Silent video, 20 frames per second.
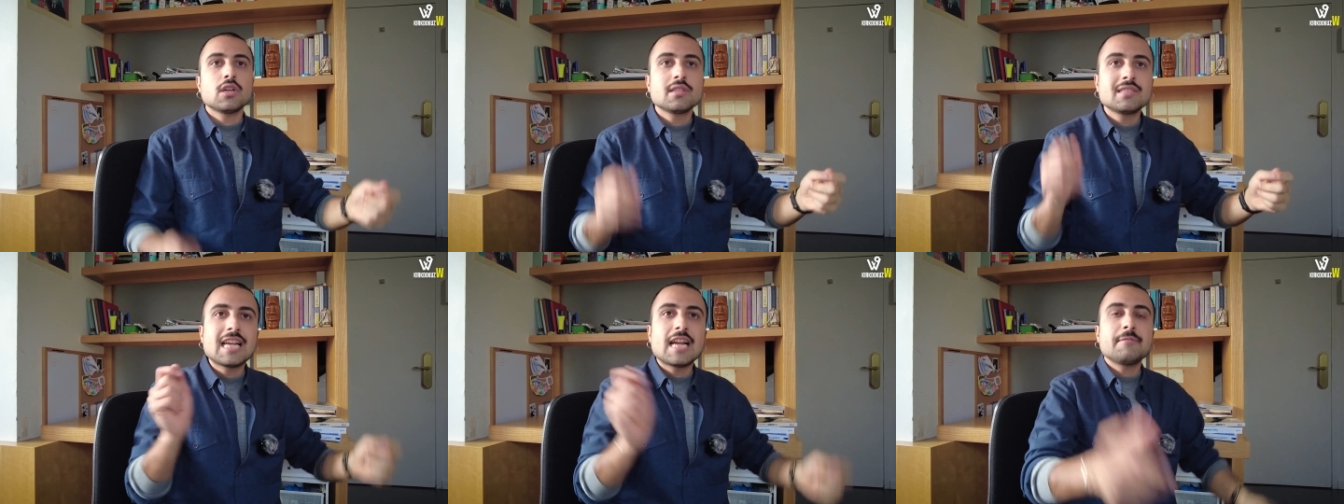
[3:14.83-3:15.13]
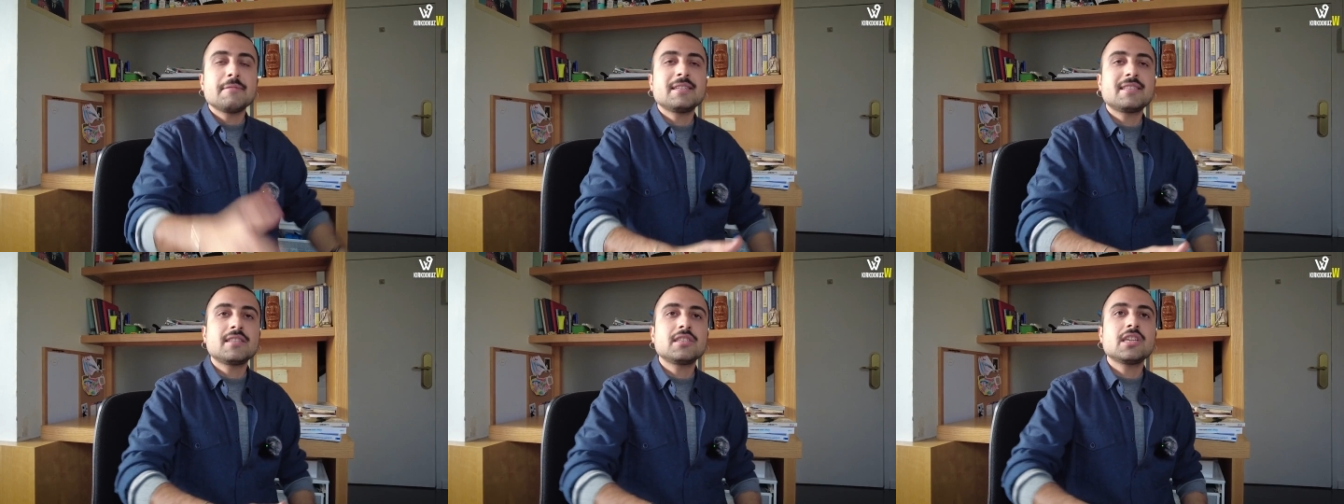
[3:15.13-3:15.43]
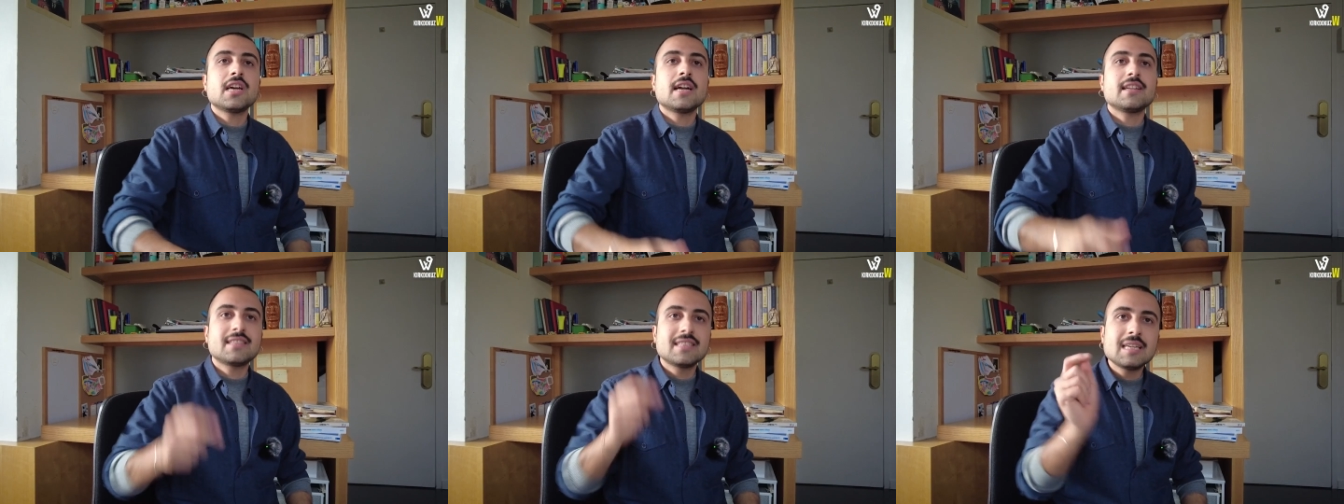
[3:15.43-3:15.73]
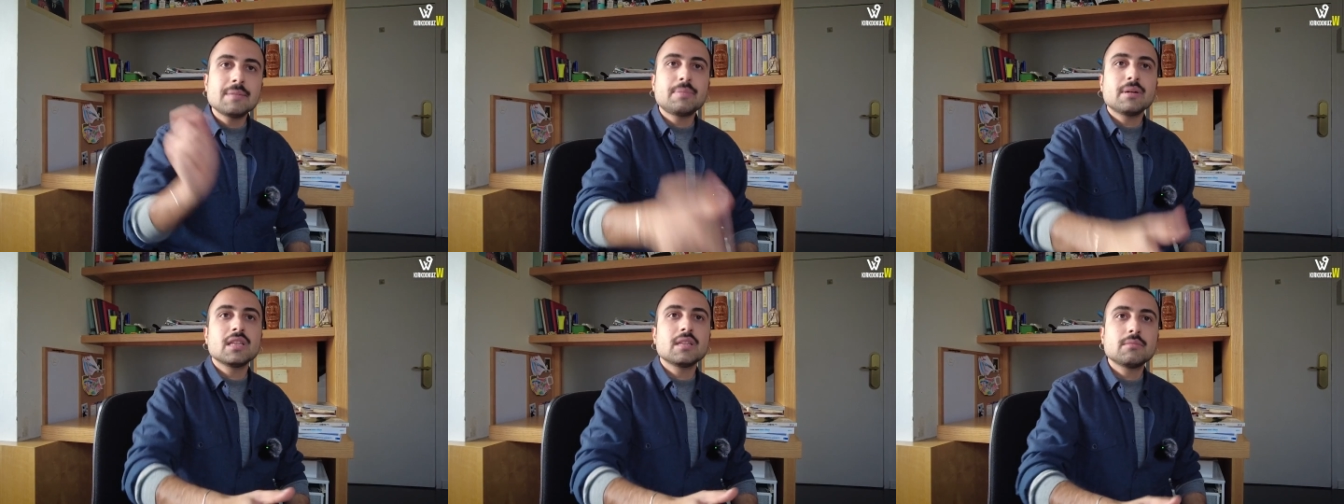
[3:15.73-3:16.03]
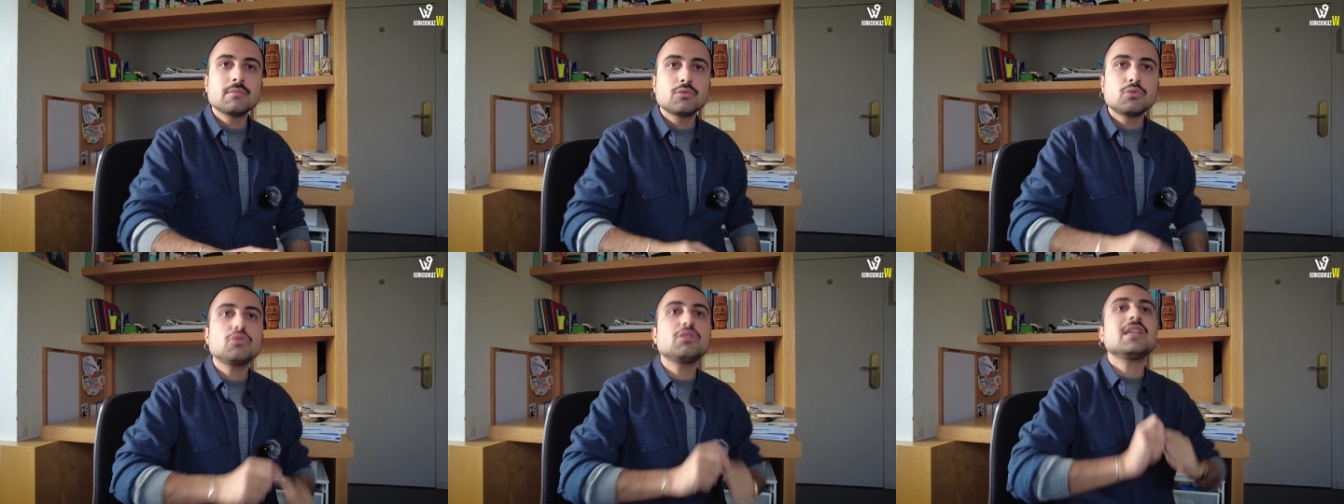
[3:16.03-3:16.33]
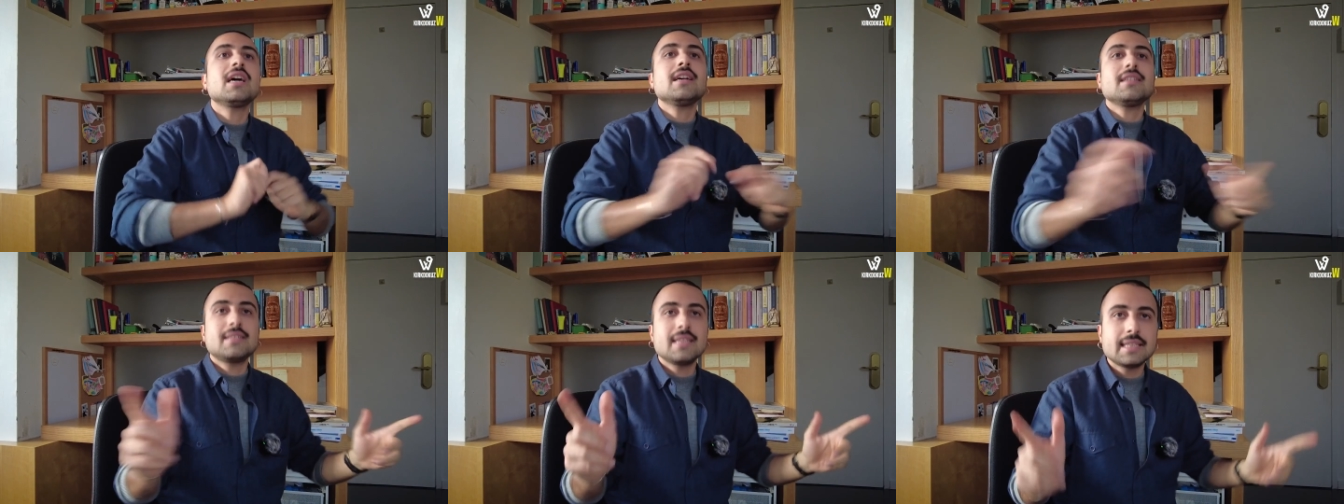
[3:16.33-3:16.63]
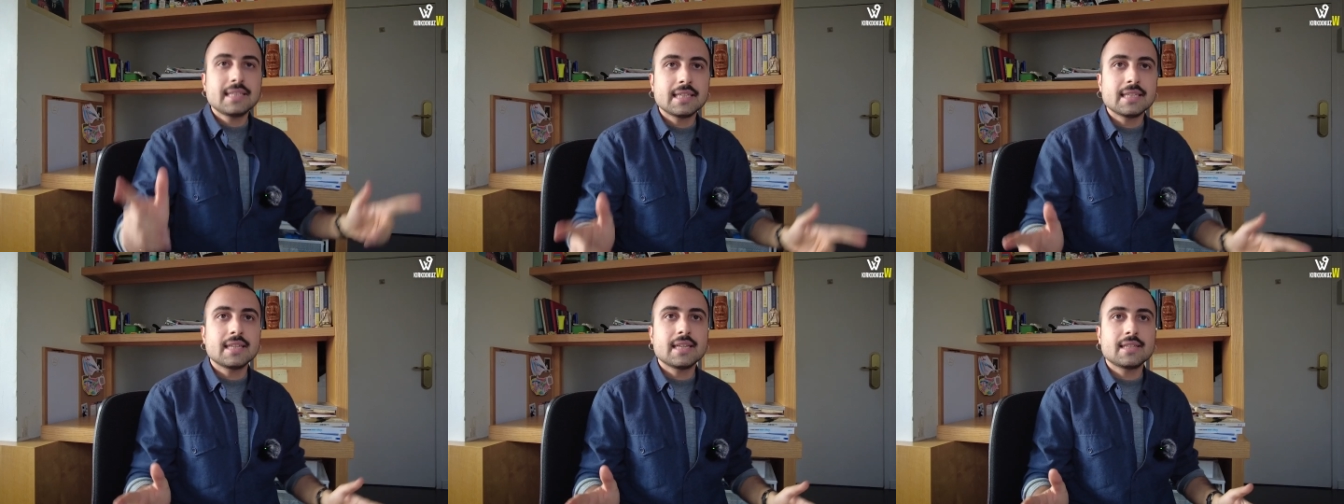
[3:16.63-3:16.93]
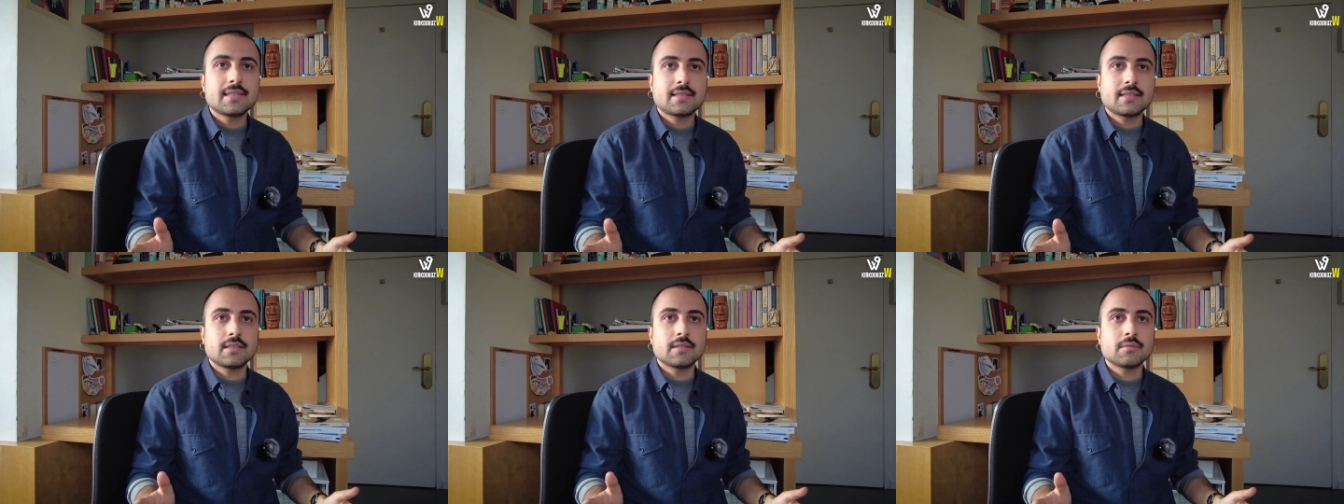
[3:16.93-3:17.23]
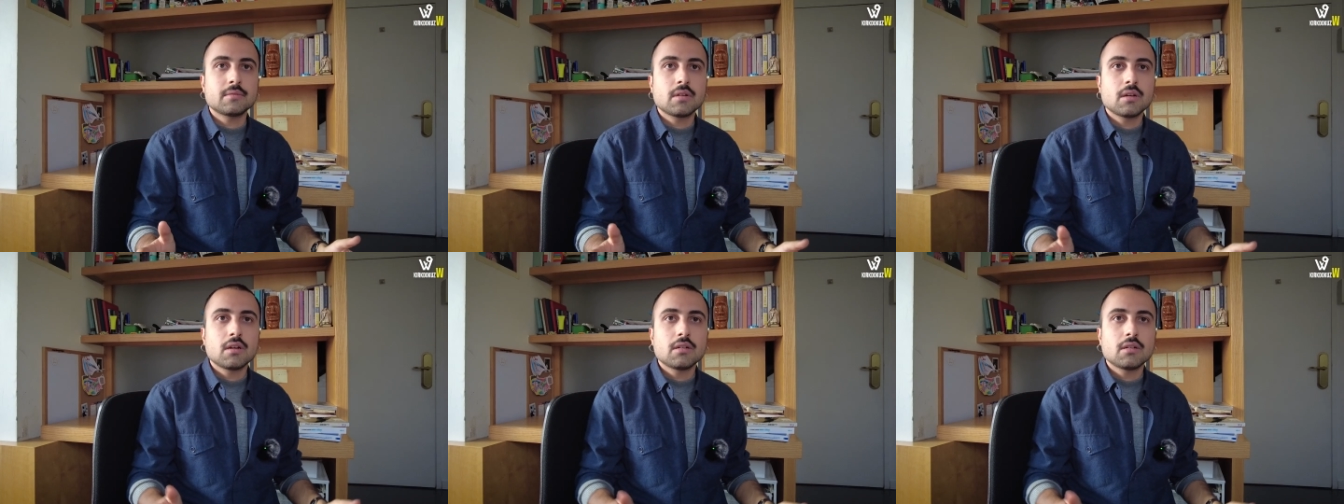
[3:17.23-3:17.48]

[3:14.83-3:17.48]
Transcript: Serbest ticareti yapalım, dünya zenginleşsin.